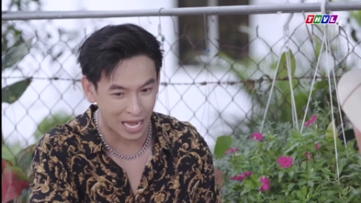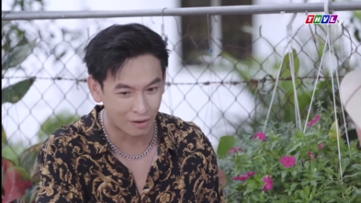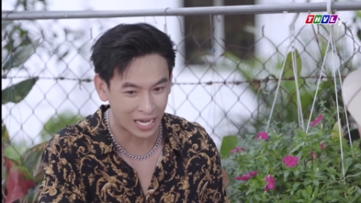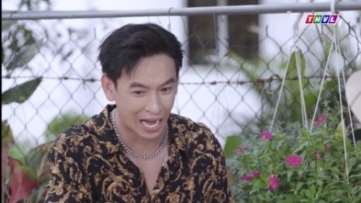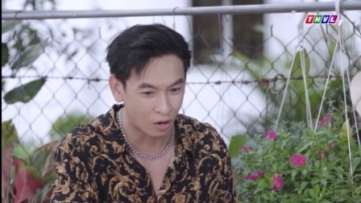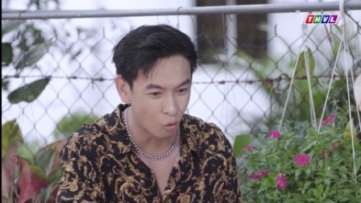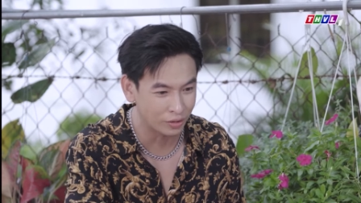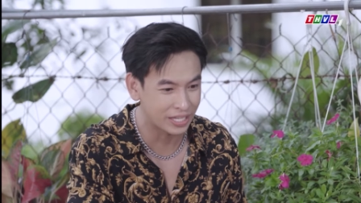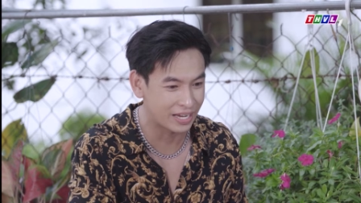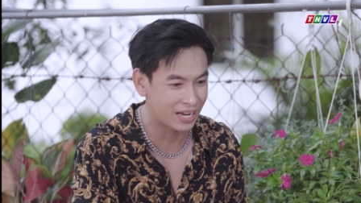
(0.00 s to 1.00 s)
nhau hay là ăn
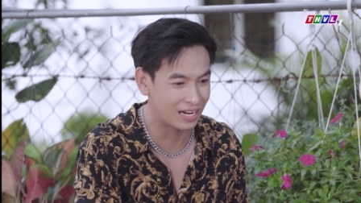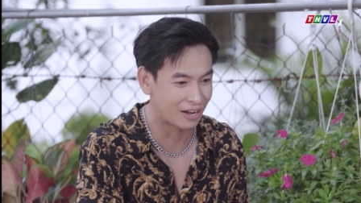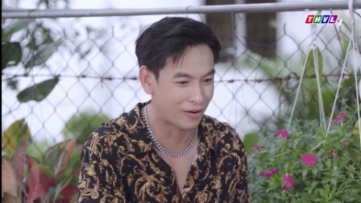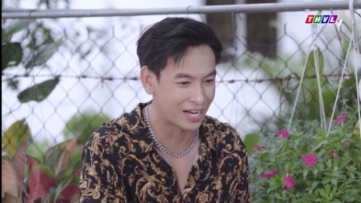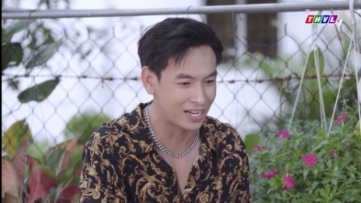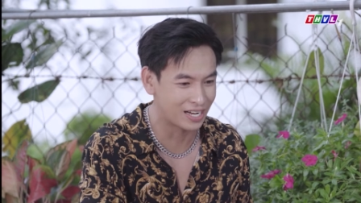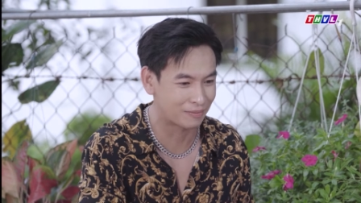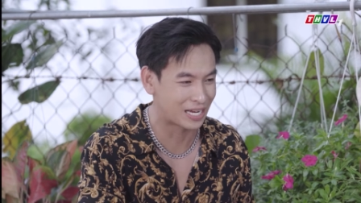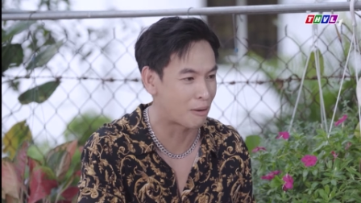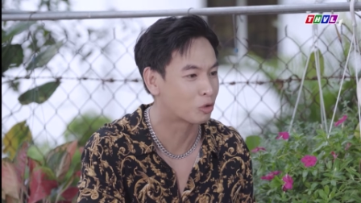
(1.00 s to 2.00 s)
uống gì là phải
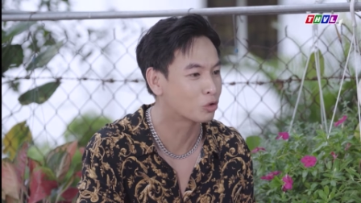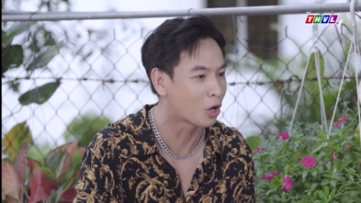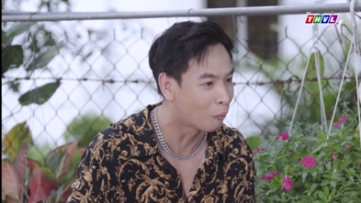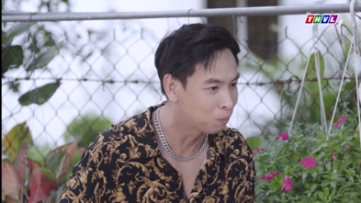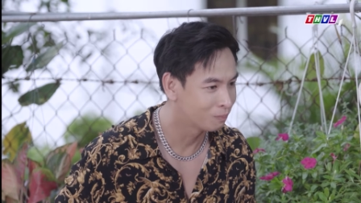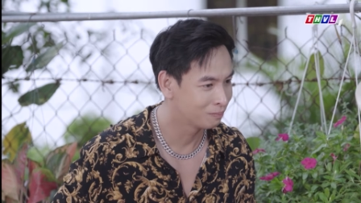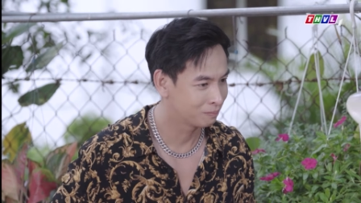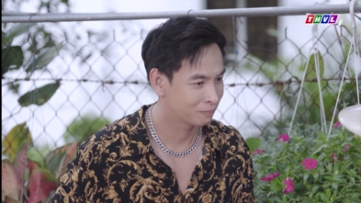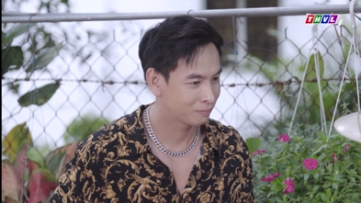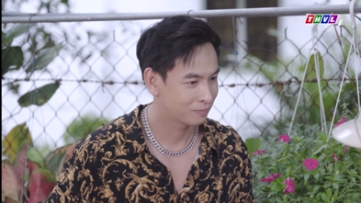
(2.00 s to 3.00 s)
là làm thủ tục
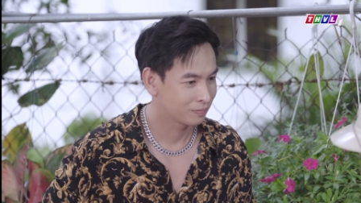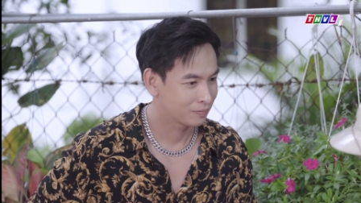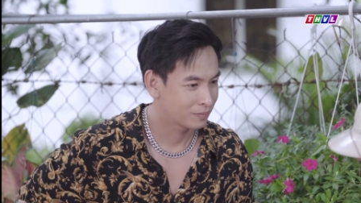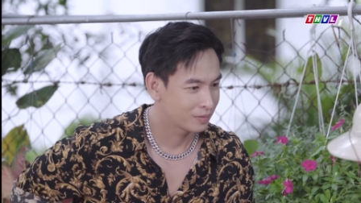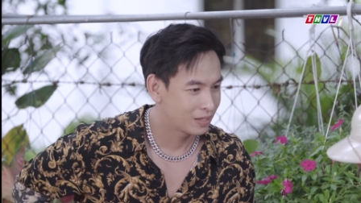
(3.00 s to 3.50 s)
à ờ, thú tục